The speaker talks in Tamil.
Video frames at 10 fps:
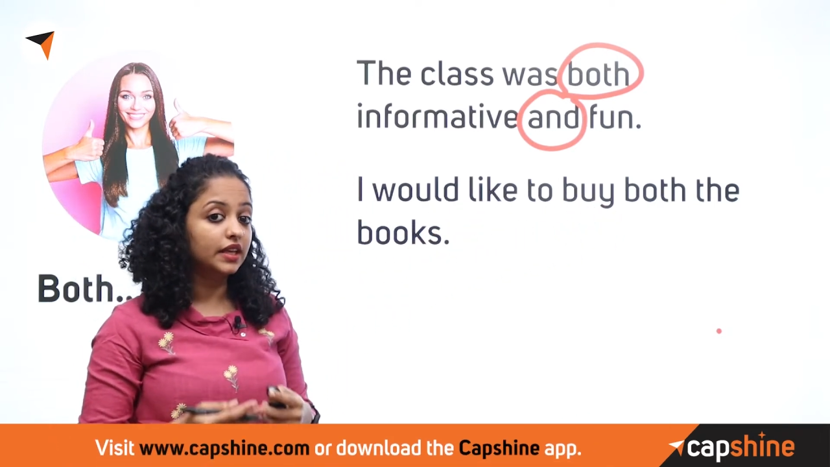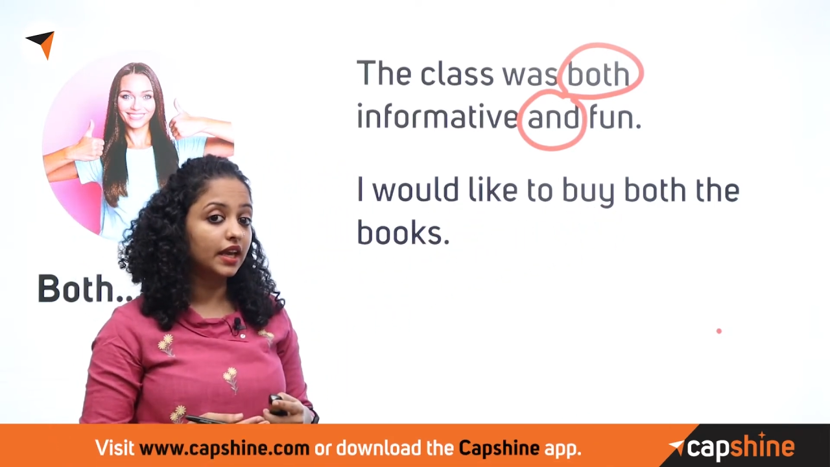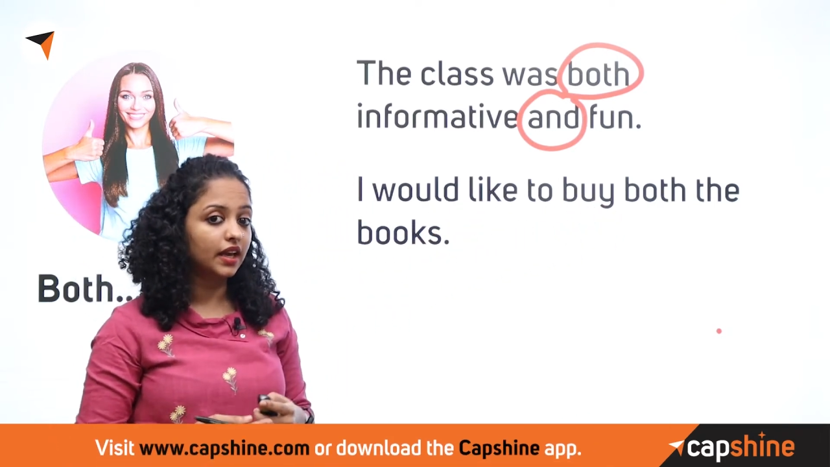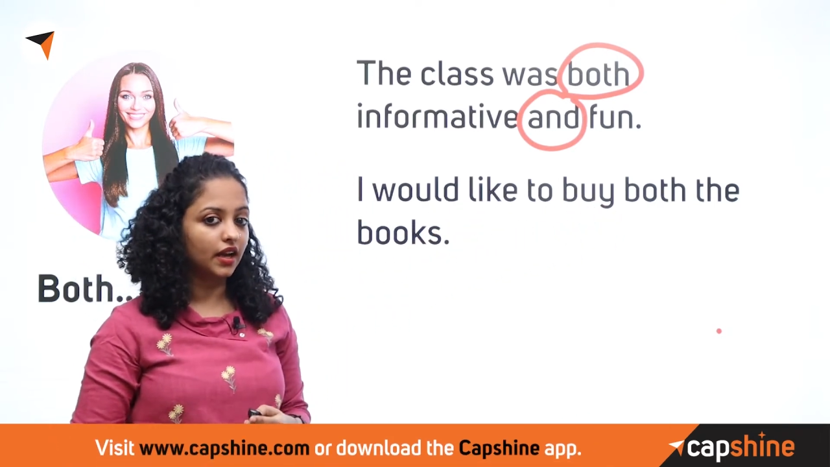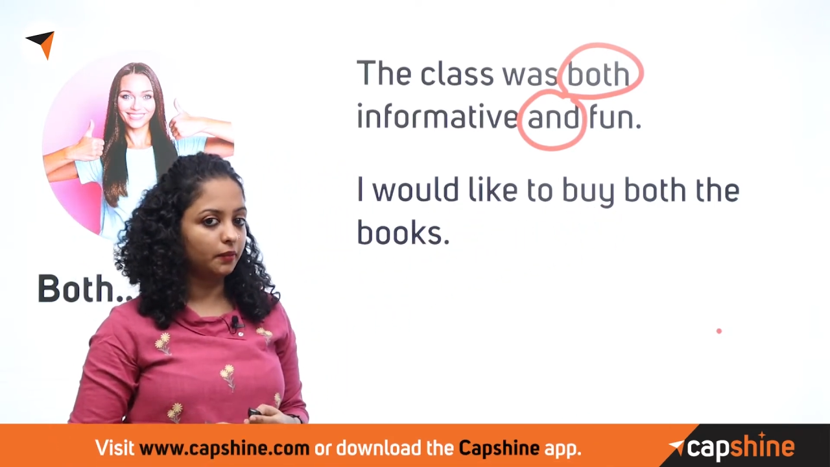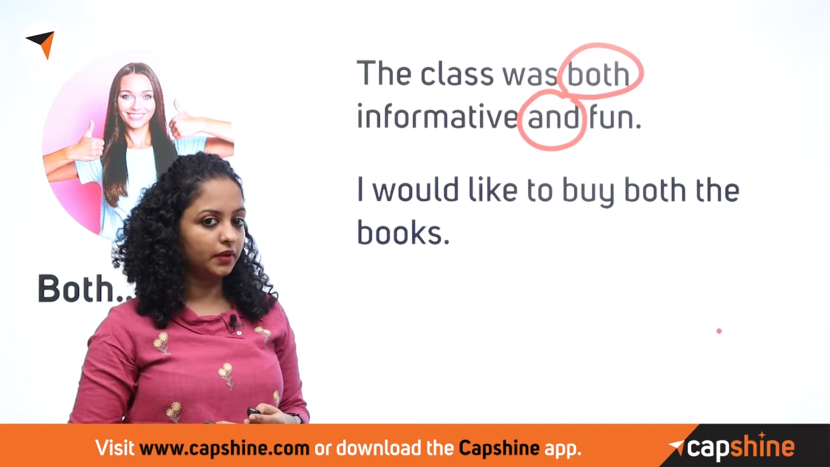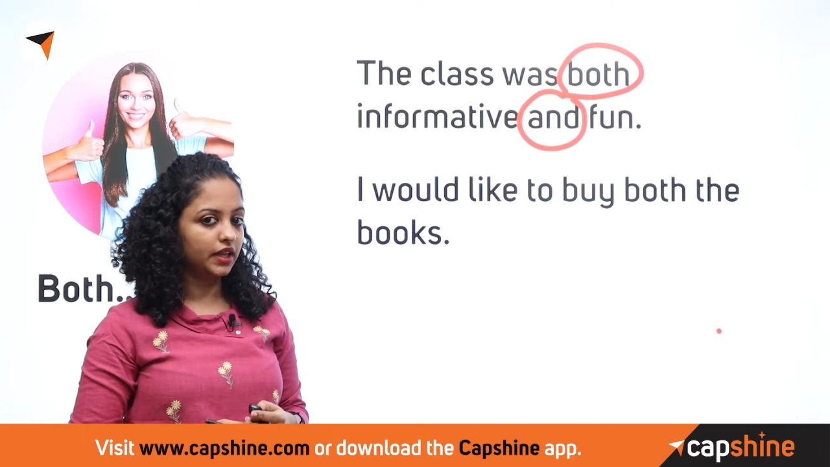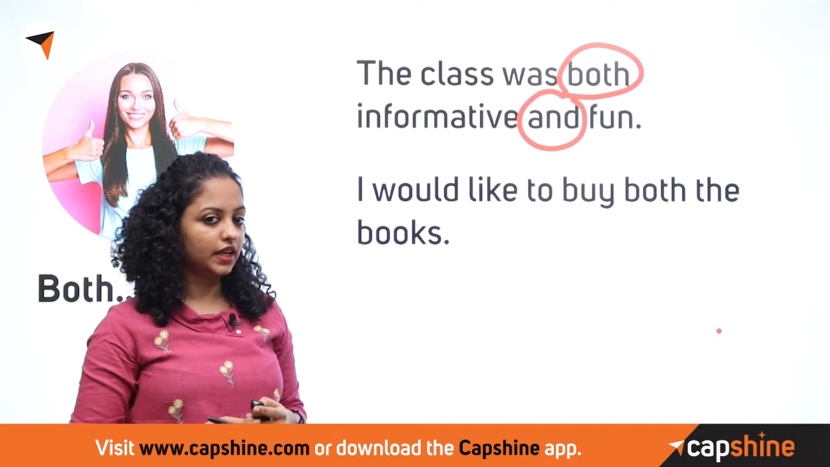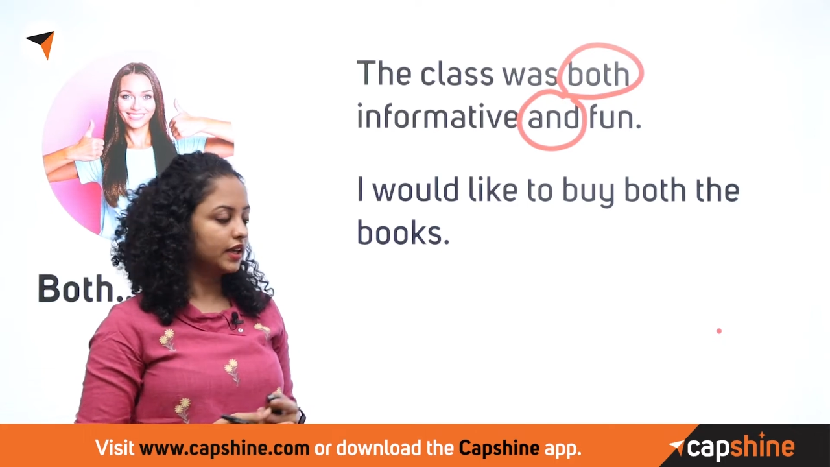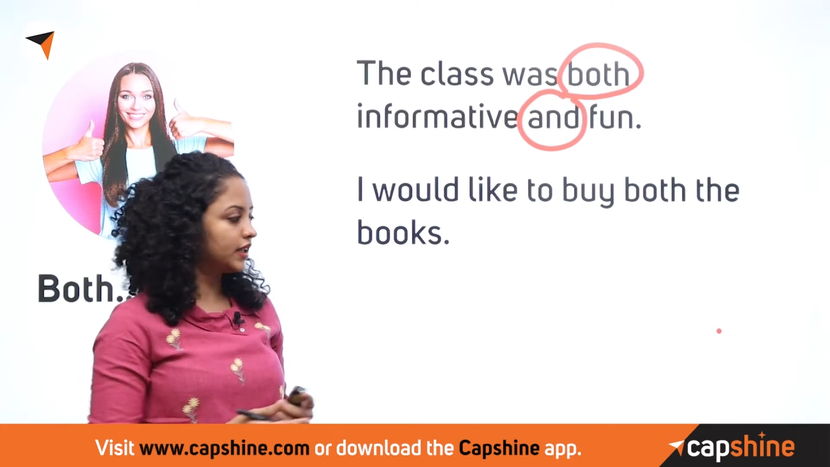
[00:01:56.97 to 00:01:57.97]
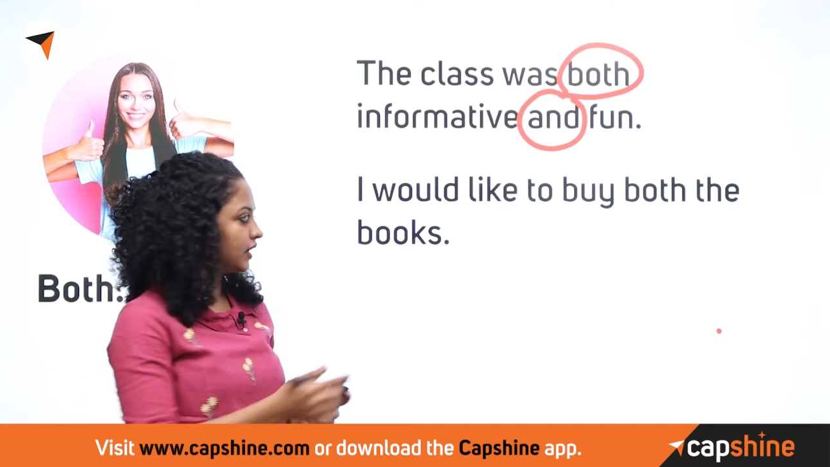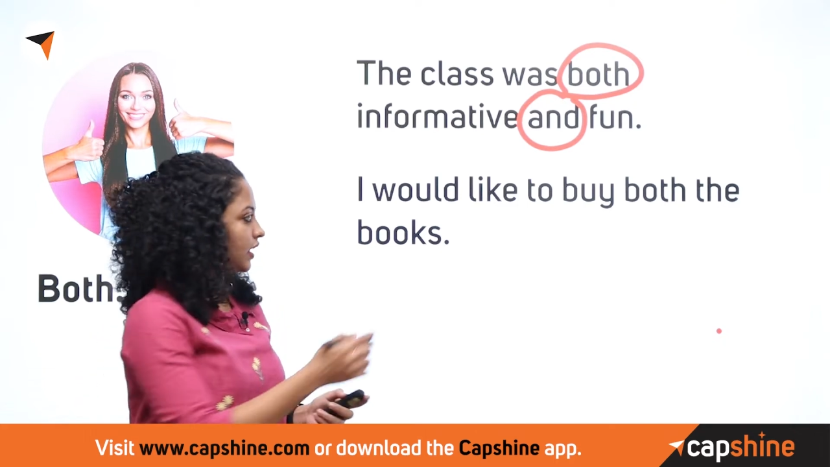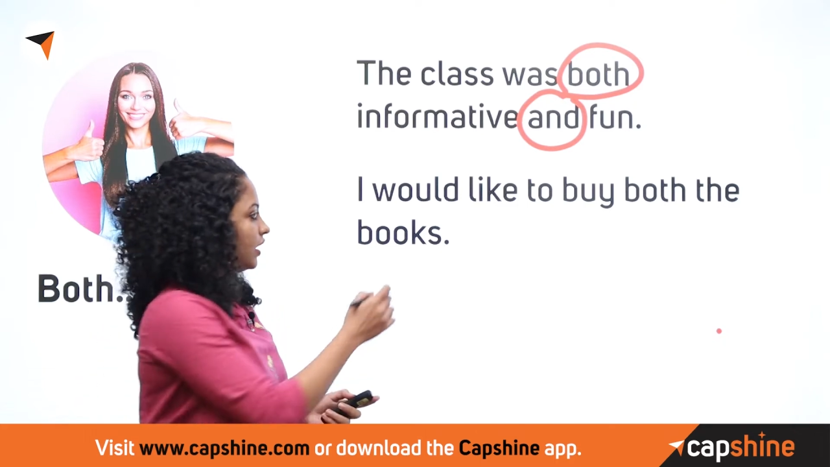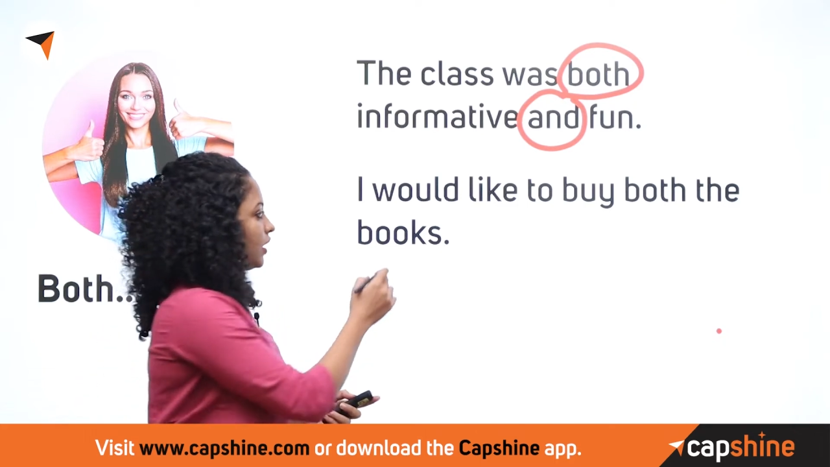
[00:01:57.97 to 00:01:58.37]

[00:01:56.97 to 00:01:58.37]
ஏன் அப்படின்னு கேட்டிங்கன்னா